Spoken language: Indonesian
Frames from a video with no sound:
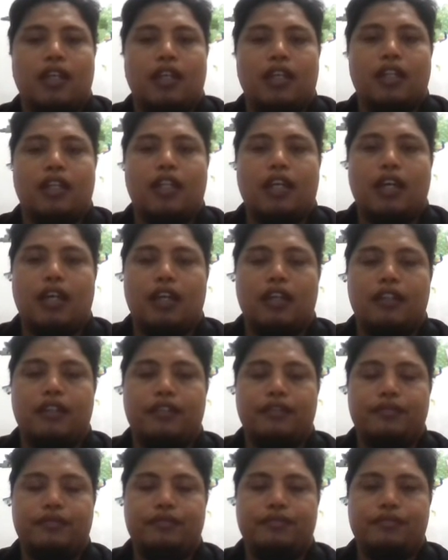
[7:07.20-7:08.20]
Nah,
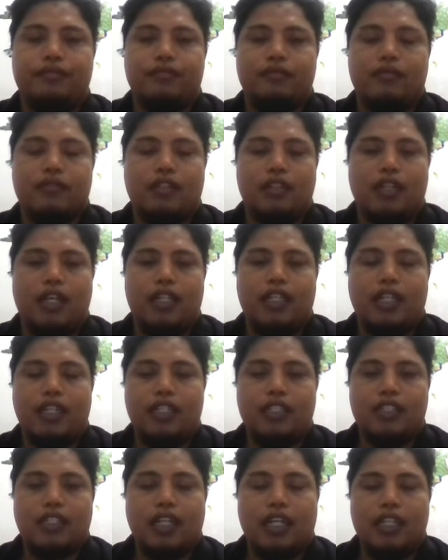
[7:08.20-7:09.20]

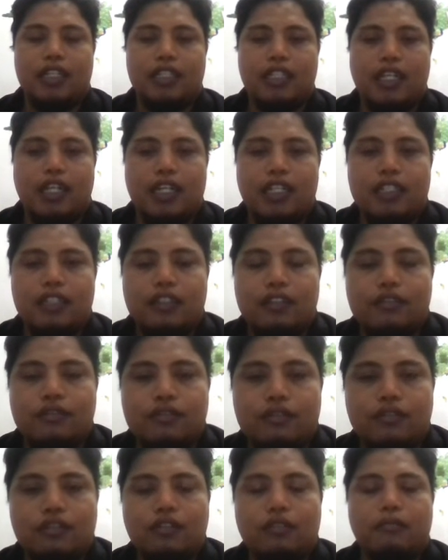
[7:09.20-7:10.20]
adik-adik sekalian,
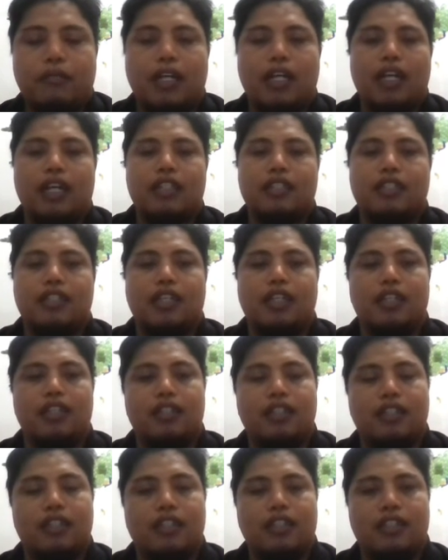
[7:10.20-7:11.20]
untuk mengasah
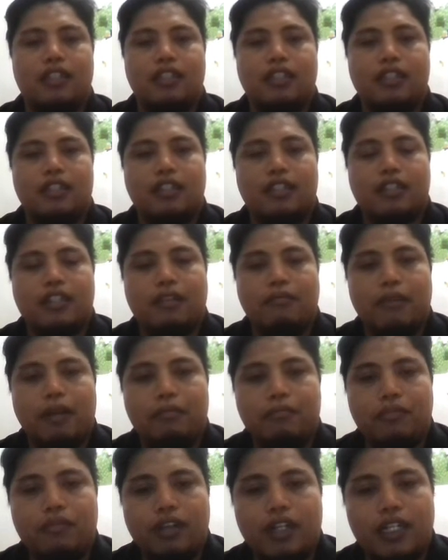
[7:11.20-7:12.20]
e,
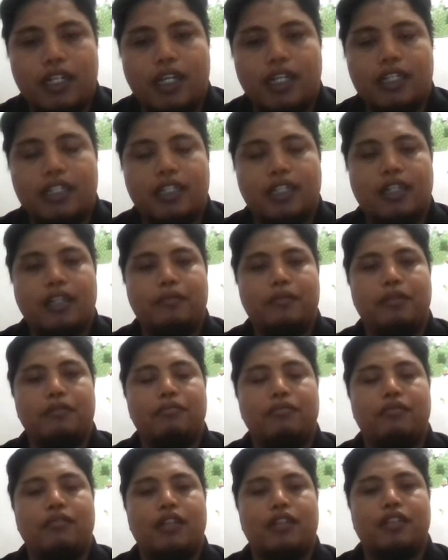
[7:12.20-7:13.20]
kemampuan Anda
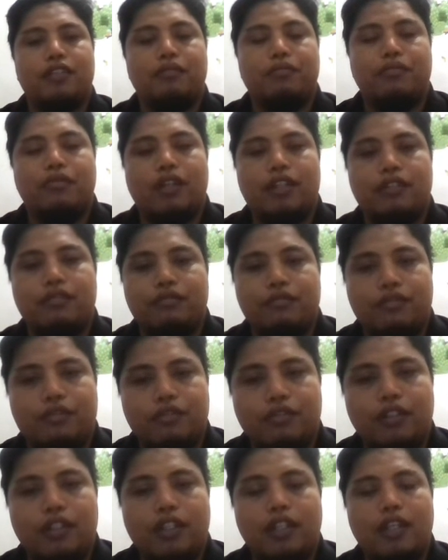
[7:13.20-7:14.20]
membuat sebuah
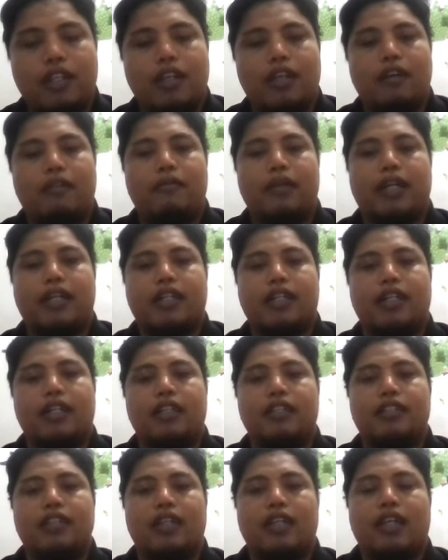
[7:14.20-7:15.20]
judul, maka
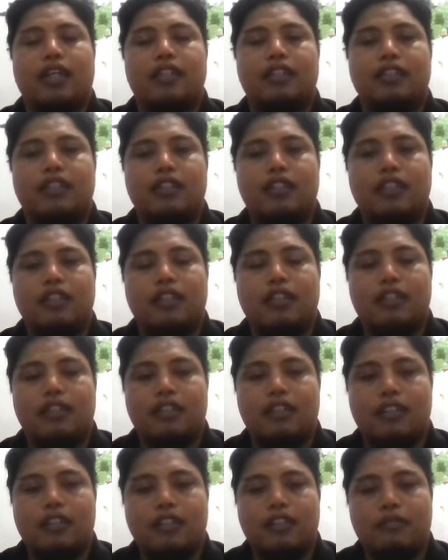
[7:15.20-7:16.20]
saya kasih e,
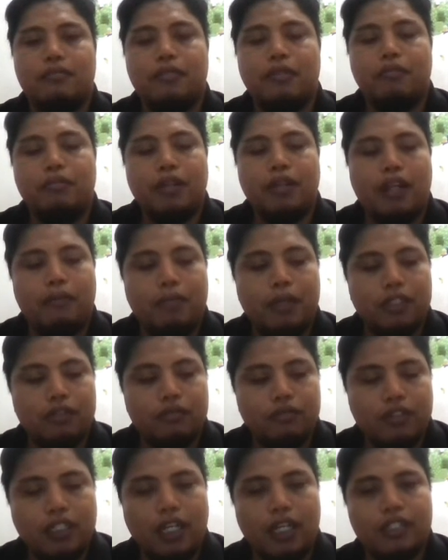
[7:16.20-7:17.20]
beberapa
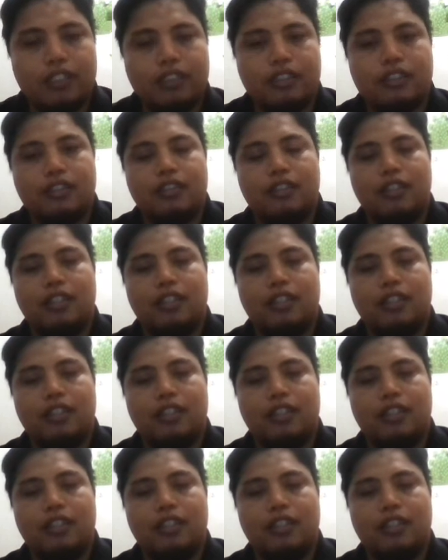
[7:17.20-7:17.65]
tugas.